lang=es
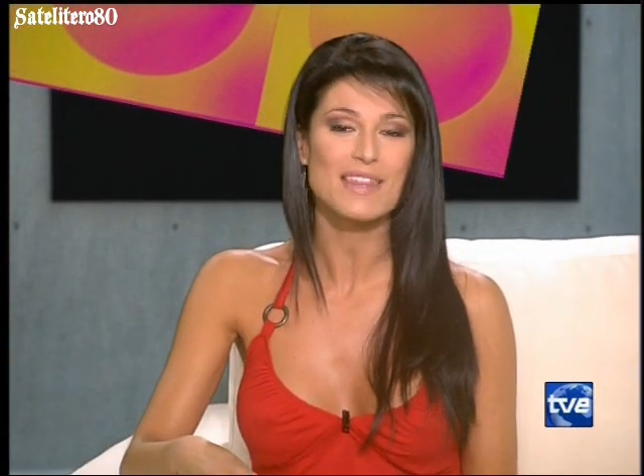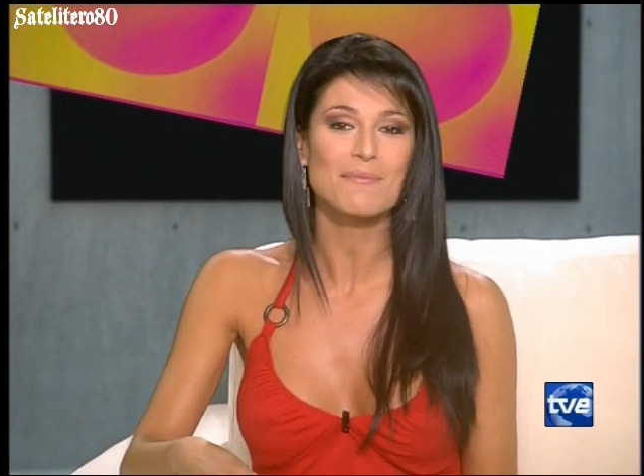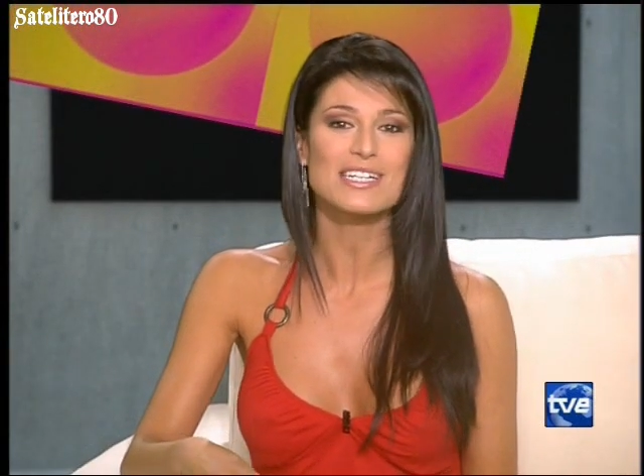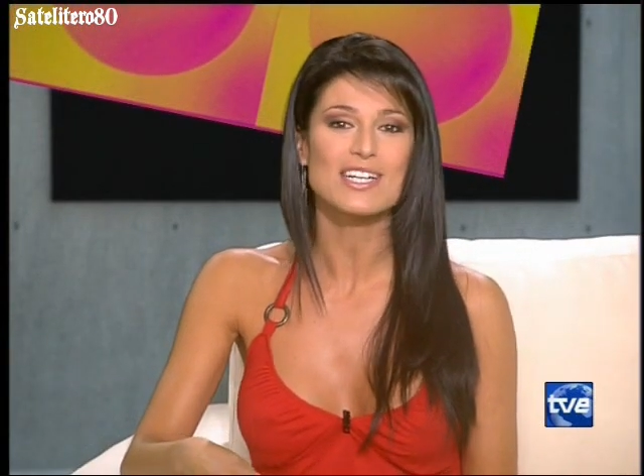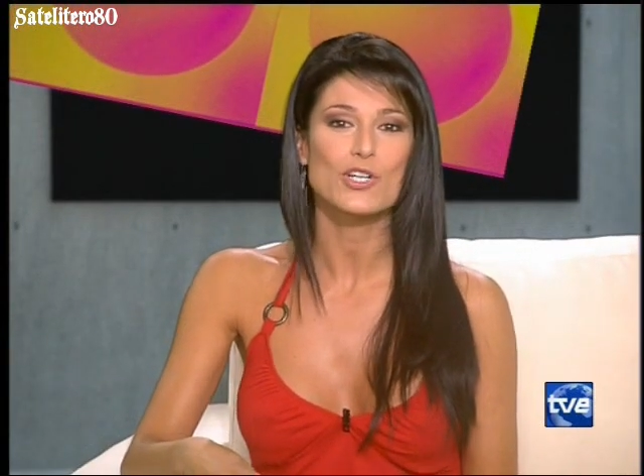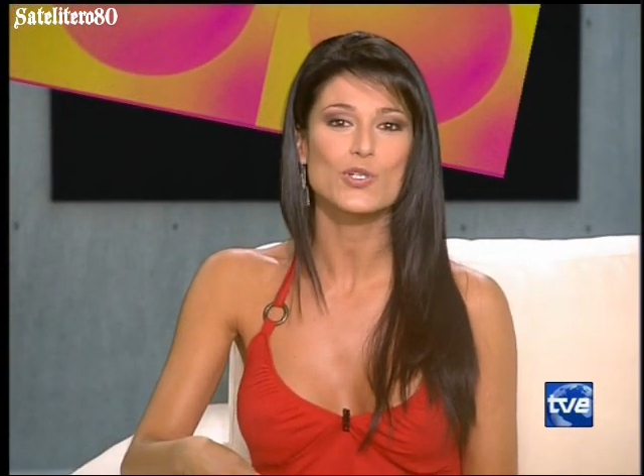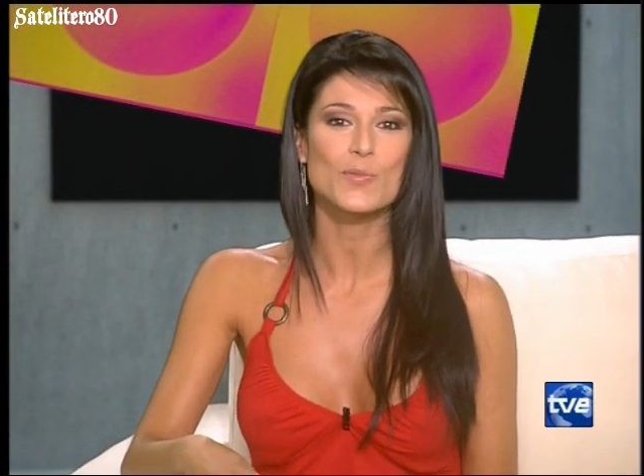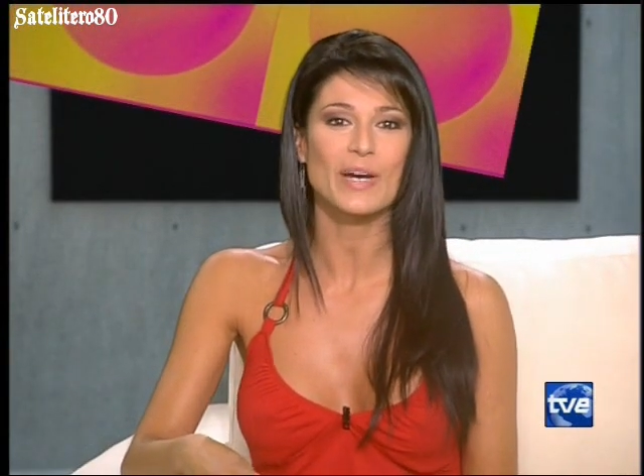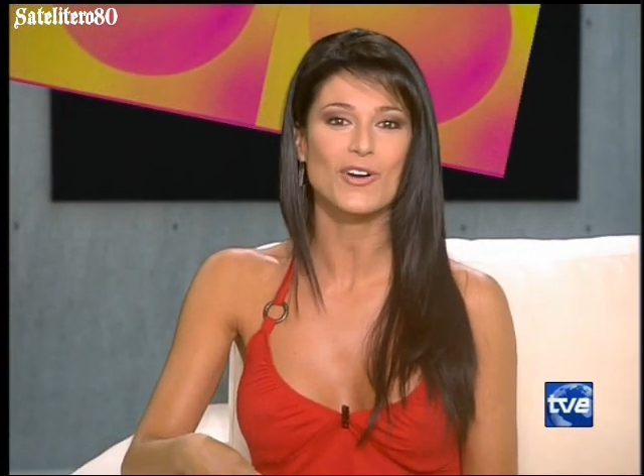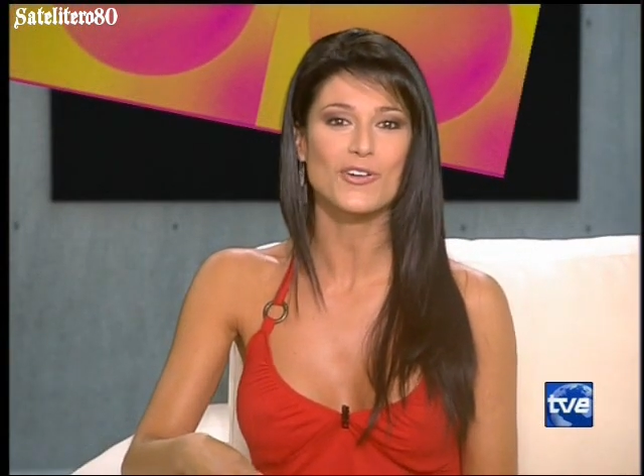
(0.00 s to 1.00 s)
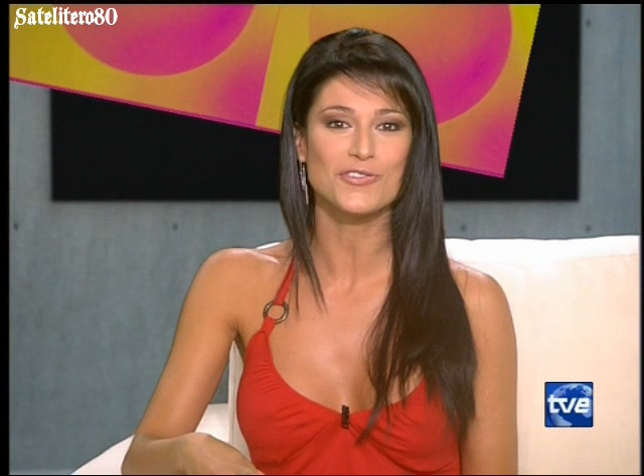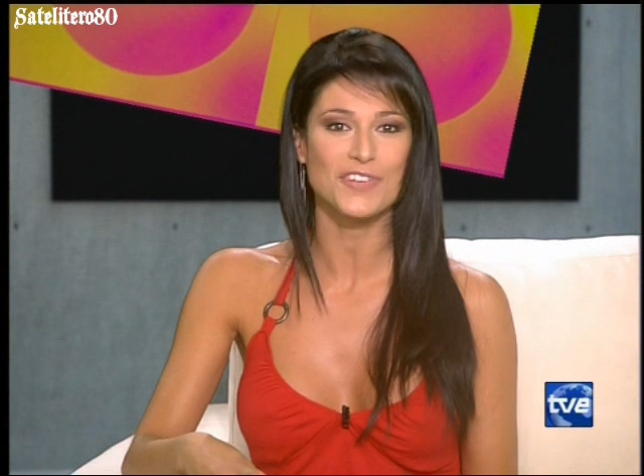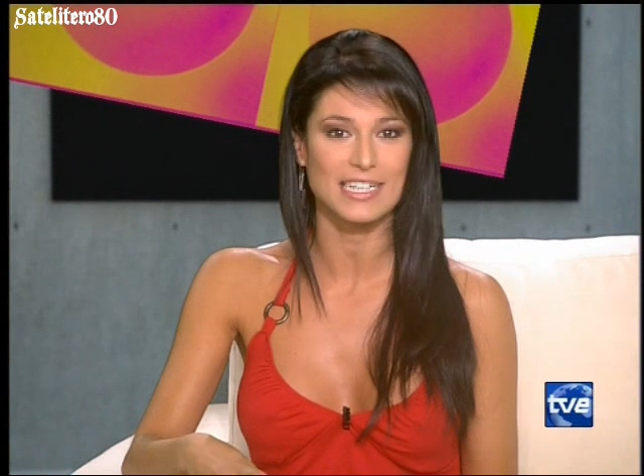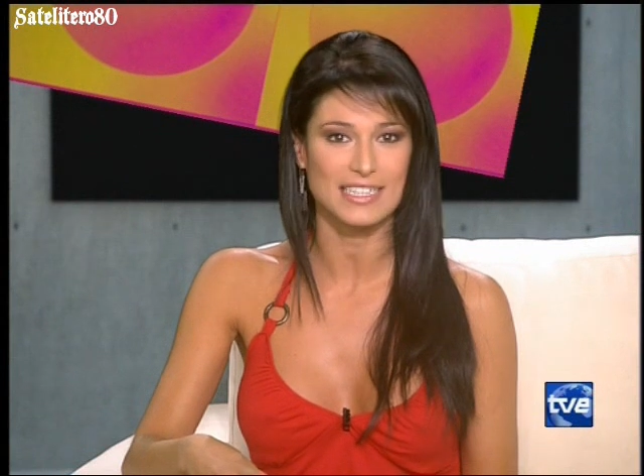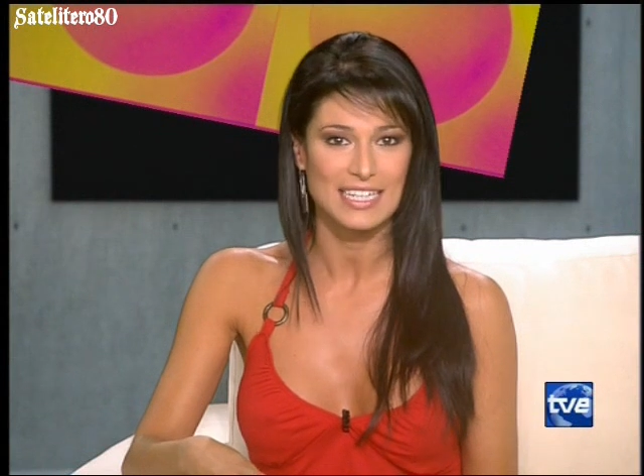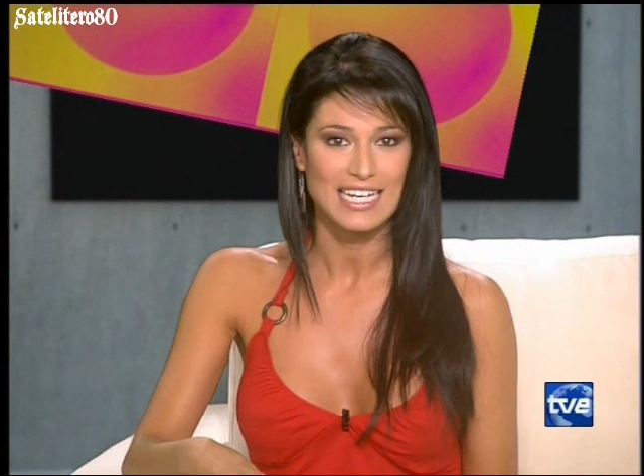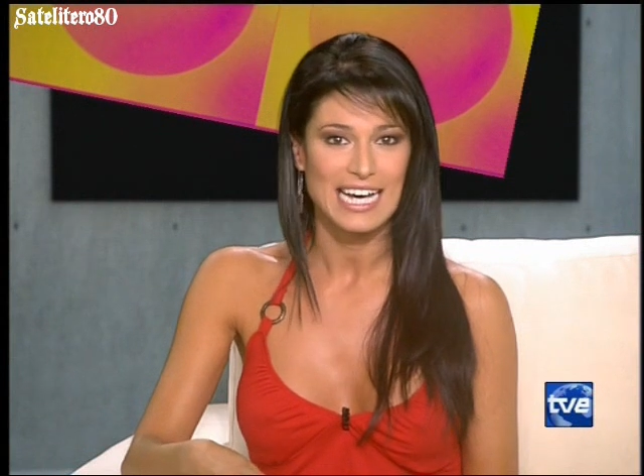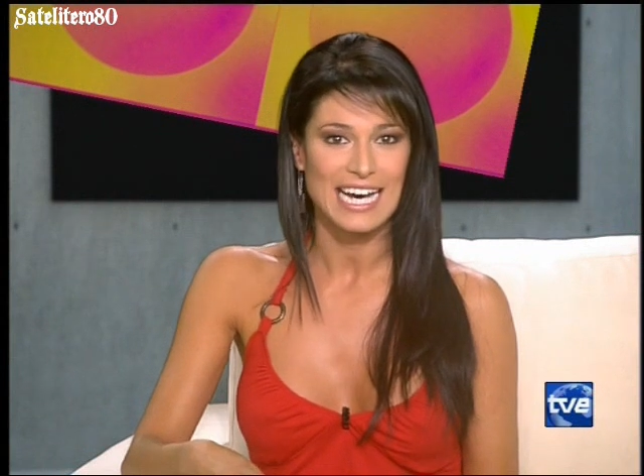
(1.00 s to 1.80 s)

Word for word: es además su mejor fan.